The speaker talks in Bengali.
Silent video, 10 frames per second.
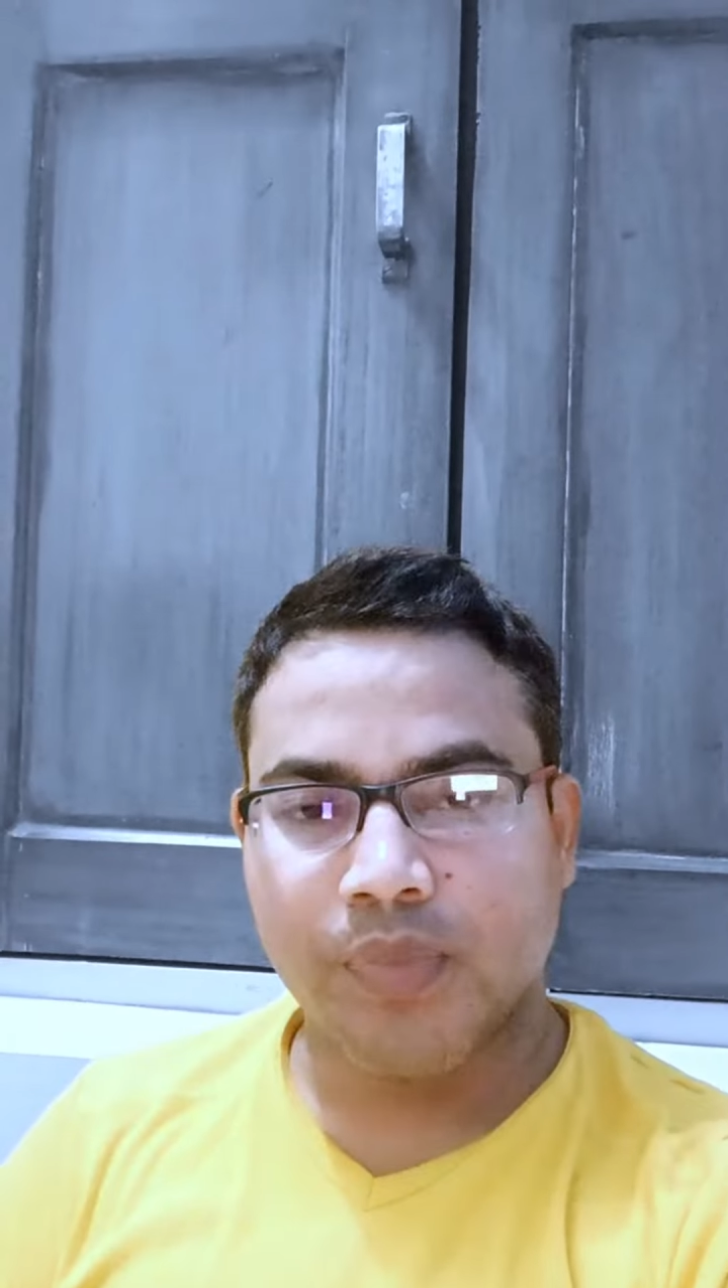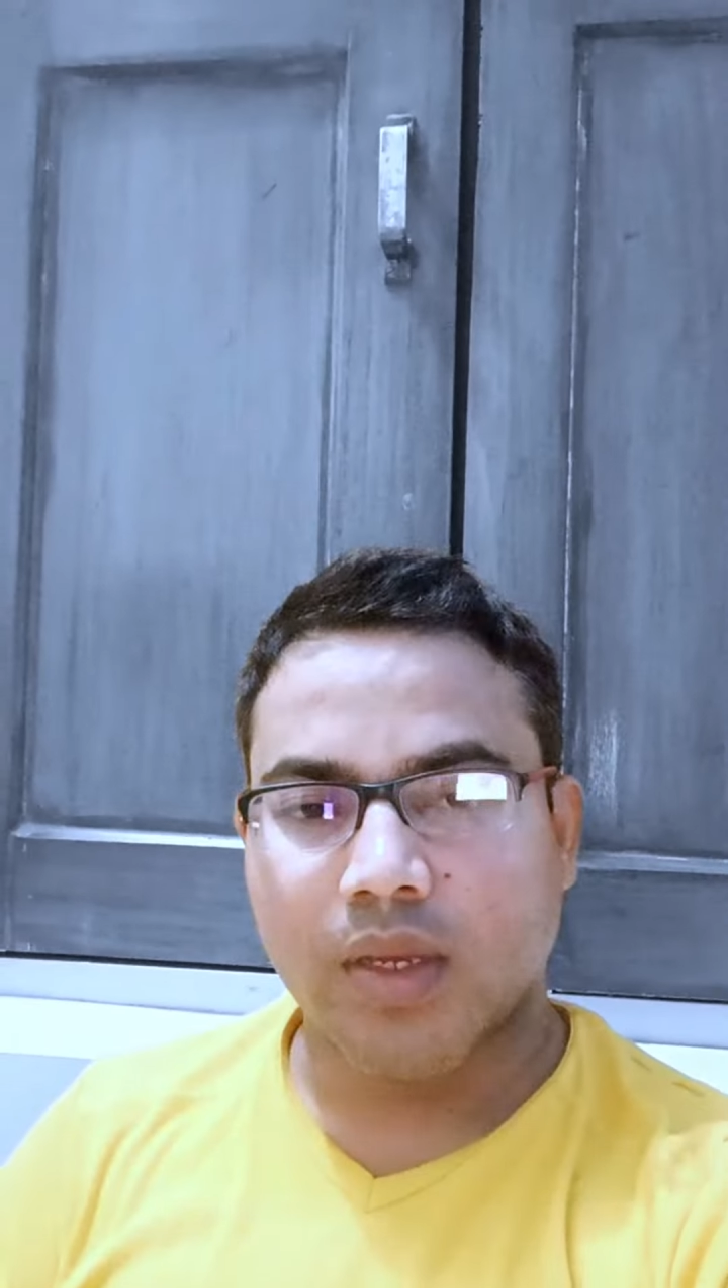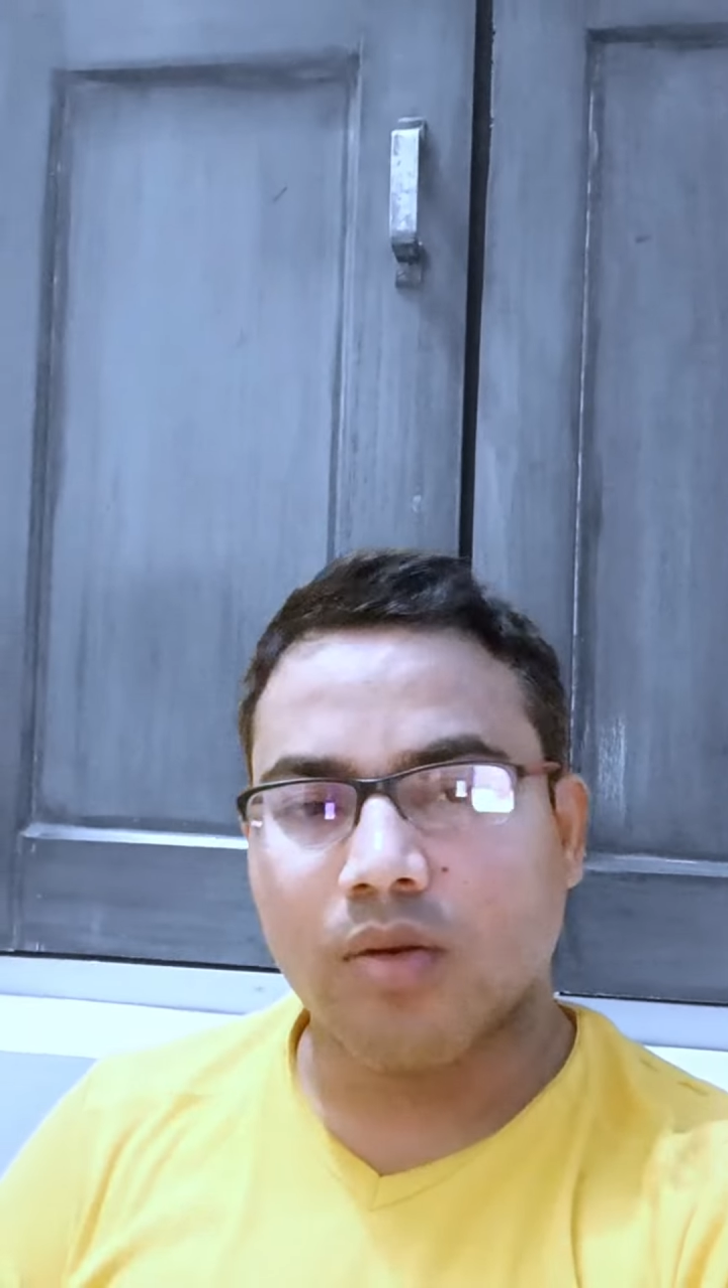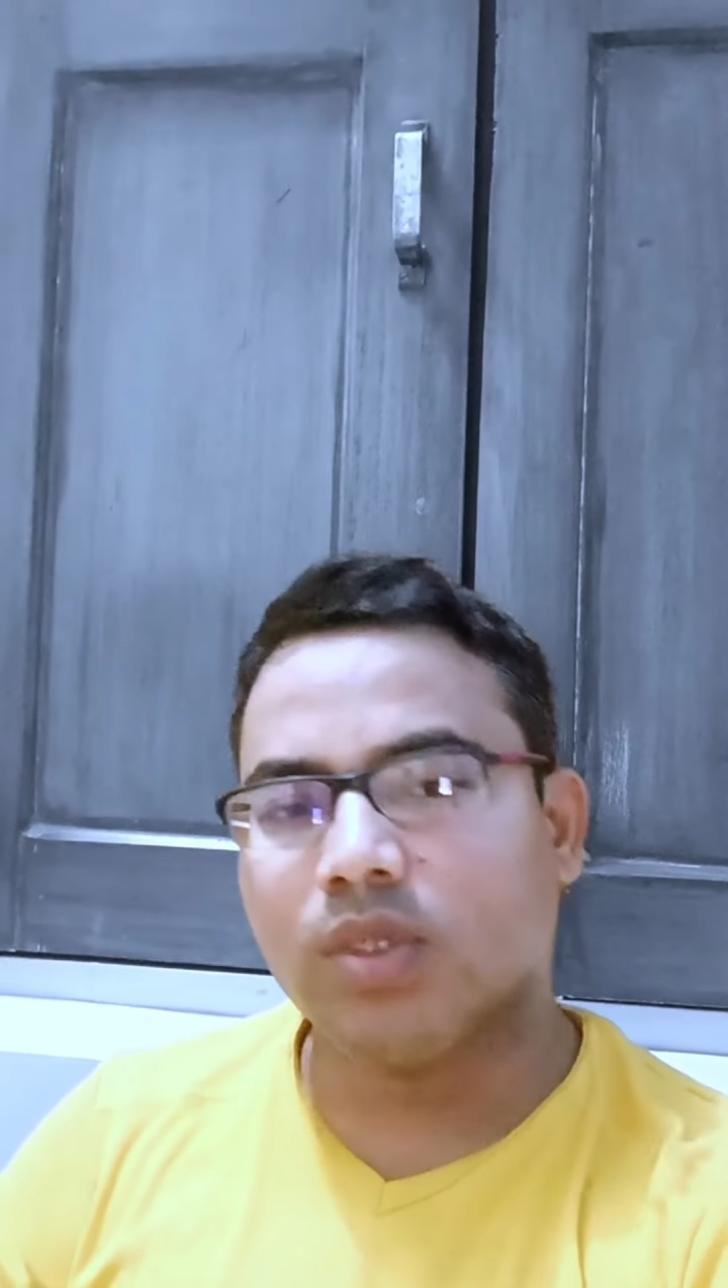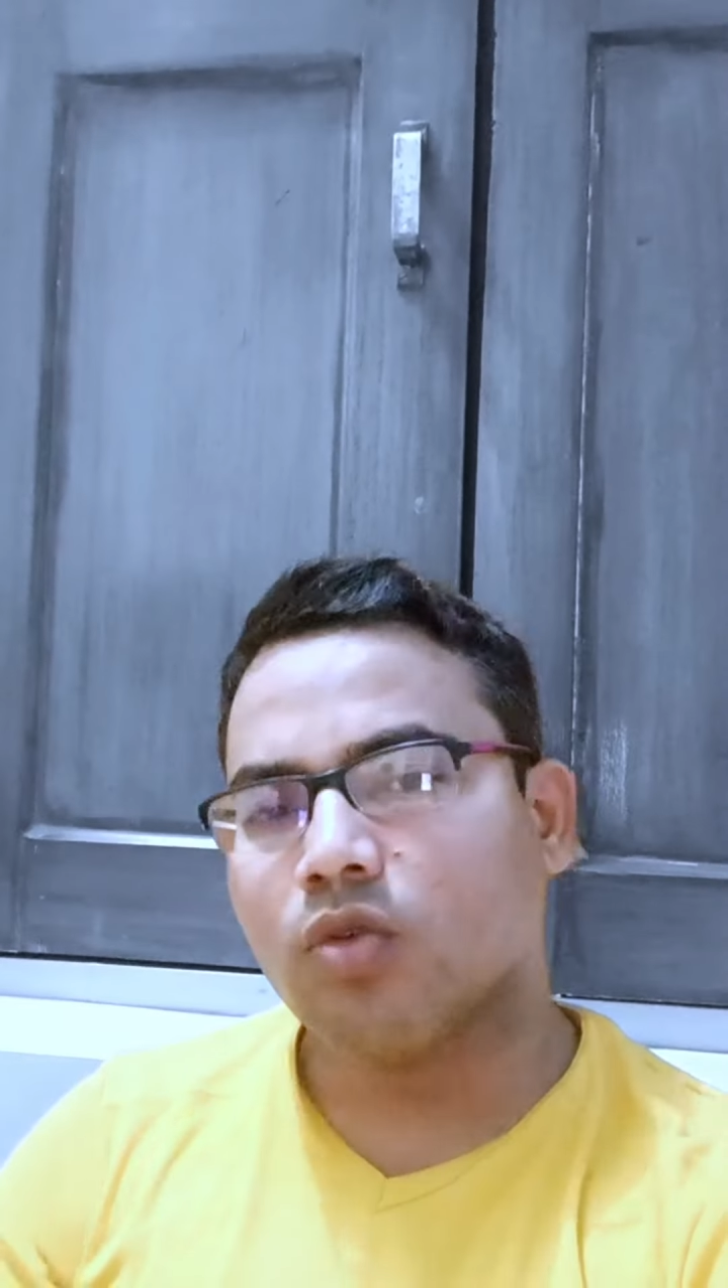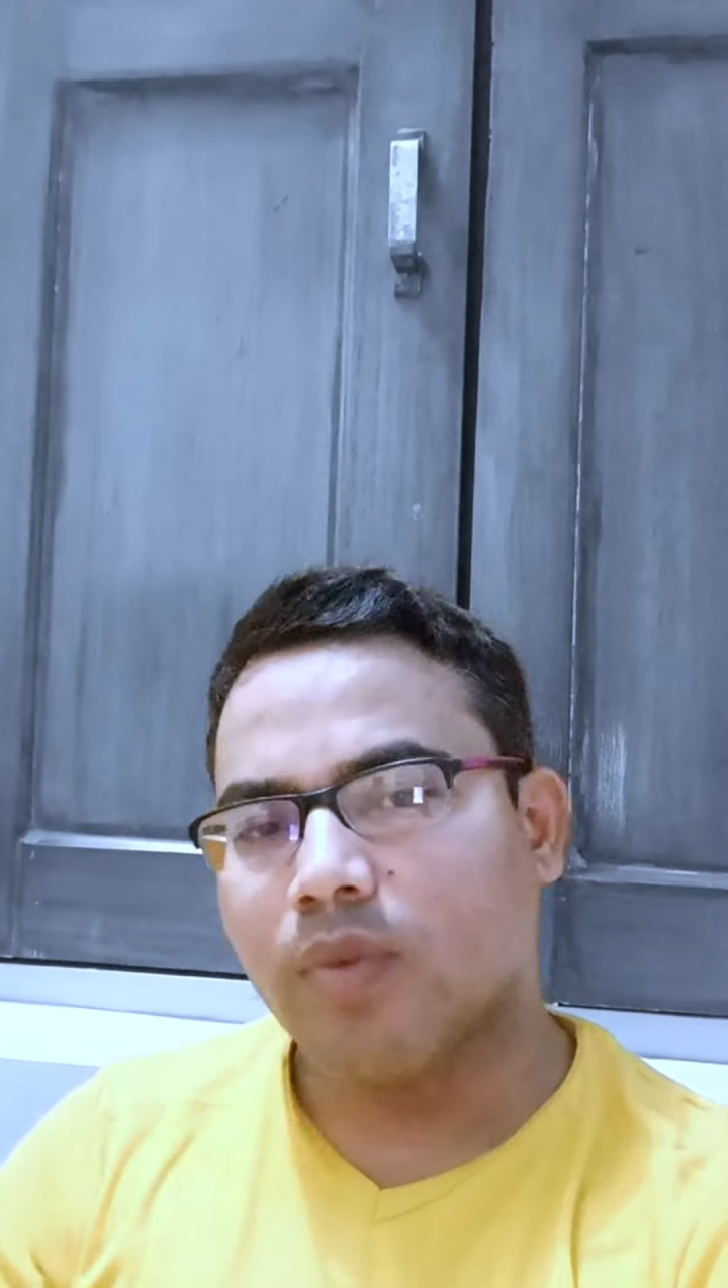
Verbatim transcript: এরকম যে কোনো